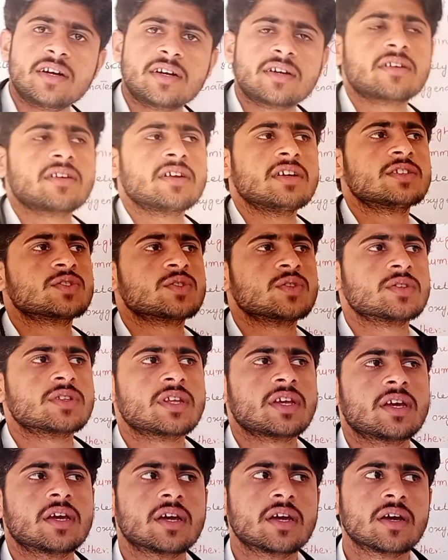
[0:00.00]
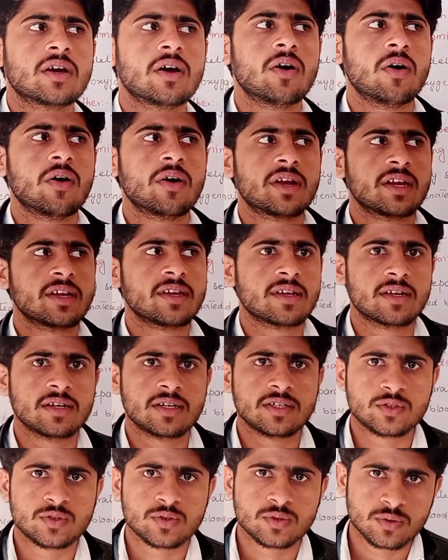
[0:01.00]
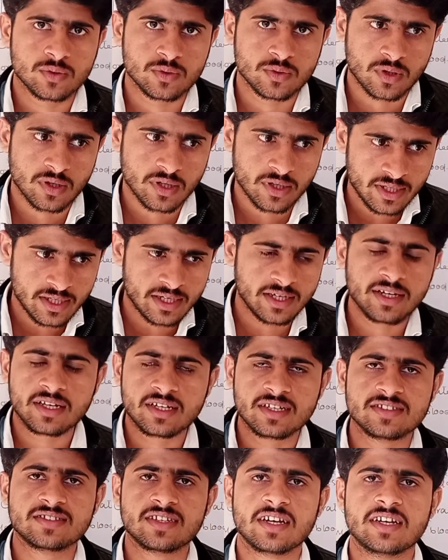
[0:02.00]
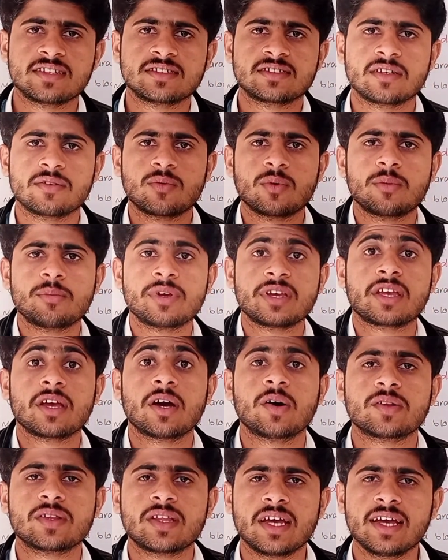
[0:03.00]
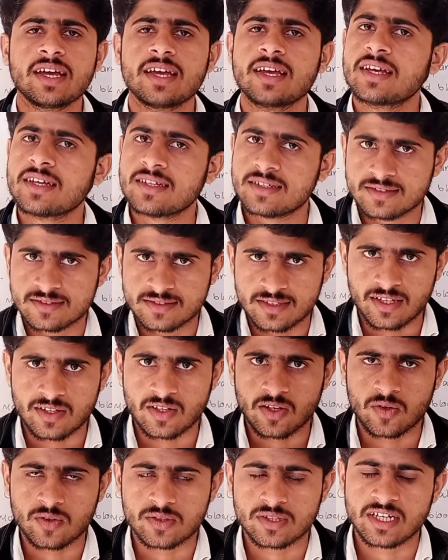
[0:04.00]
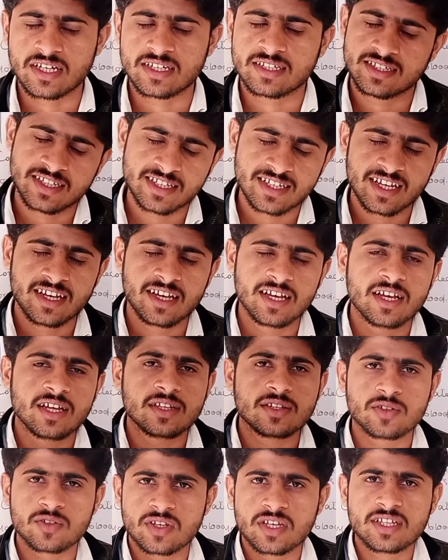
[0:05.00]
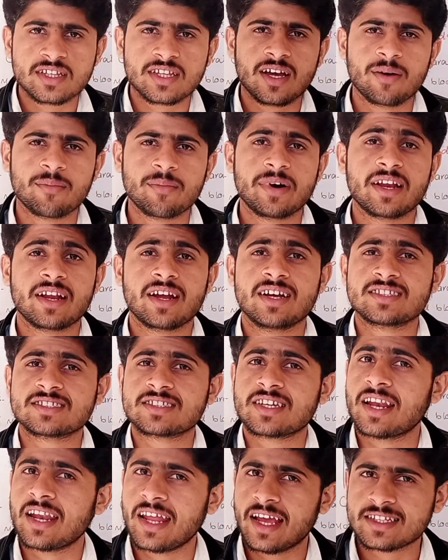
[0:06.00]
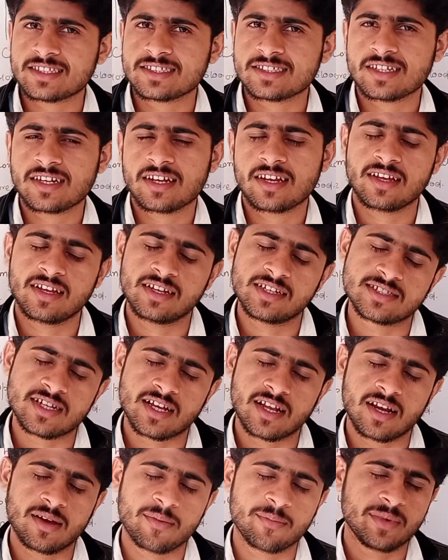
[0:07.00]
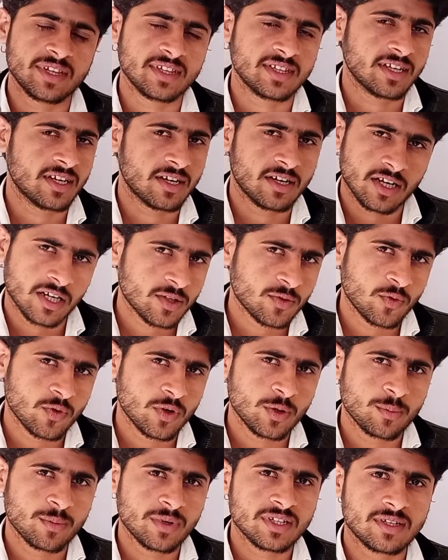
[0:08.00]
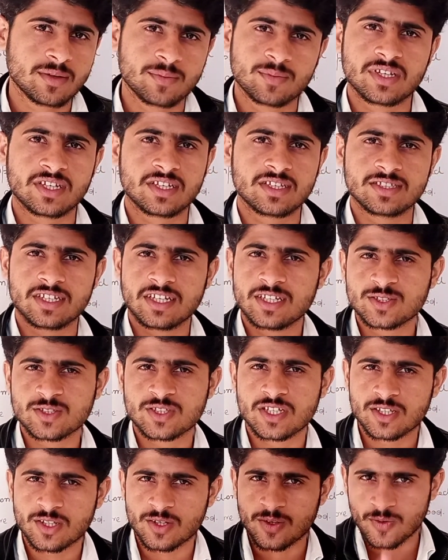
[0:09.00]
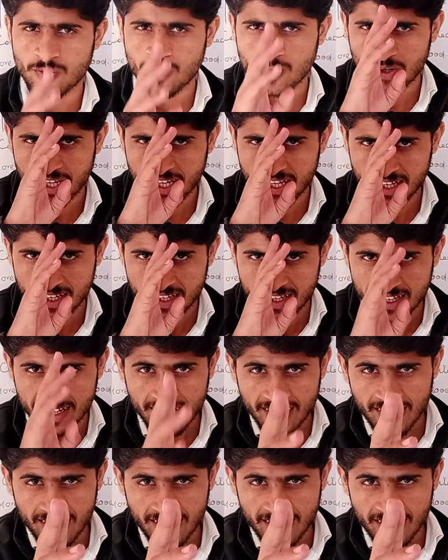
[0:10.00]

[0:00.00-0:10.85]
हार्ट रेट्स होते हैं और इनका जो हेड का साइज़ है वो भी क्या होता है ज़्यादा होता है ठीक है तो ये था हमारा आज का लेक्चर इन मिलते हैं नेक्स्ट वीडियो में तब तक इजाज़त चाहता हूँ ओके